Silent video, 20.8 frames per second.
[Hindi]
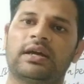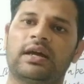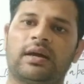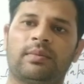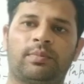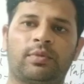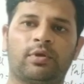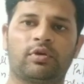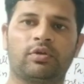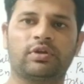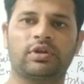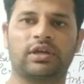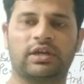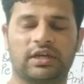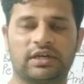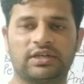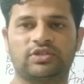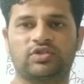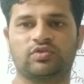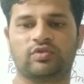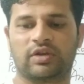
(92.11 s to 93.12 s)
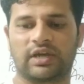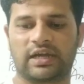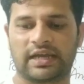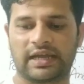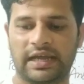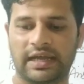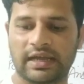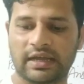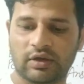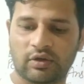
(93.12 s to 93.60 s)
अपलोड कर चुका
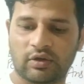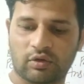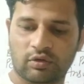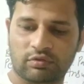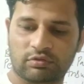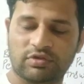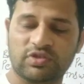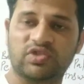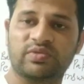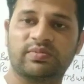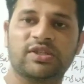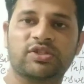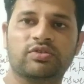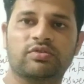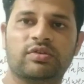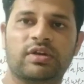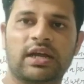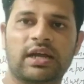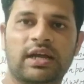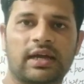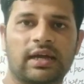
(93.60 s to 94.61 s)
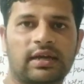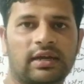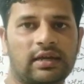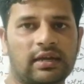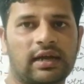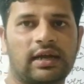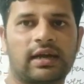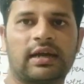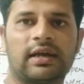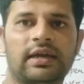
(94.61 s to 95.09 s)
है और कुछ बच्चों का कर
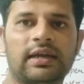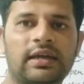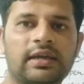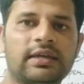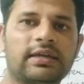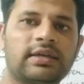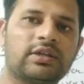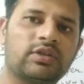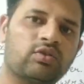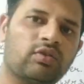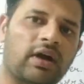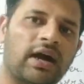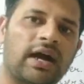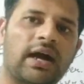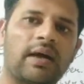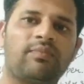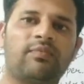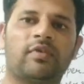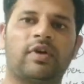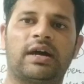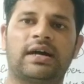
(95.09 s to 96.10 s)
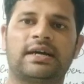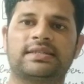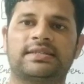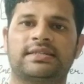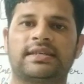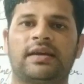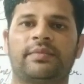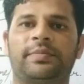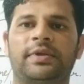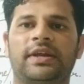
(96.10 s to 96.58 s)
रहा है तो आप वहां
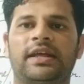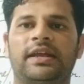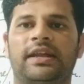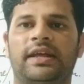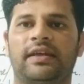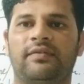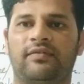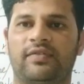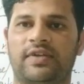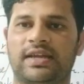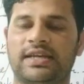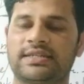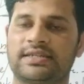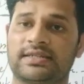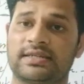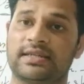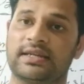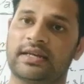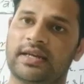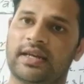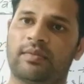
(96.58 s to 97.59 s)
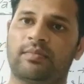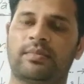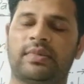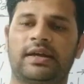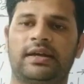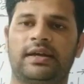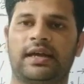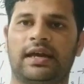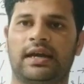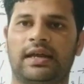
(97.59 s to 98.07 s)
से अपने रेफरेंस
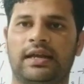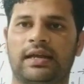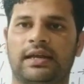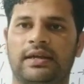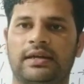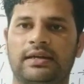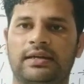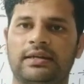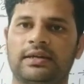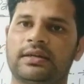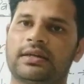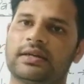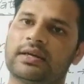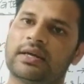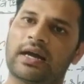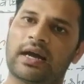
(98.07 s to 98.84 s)
नंबर डालकर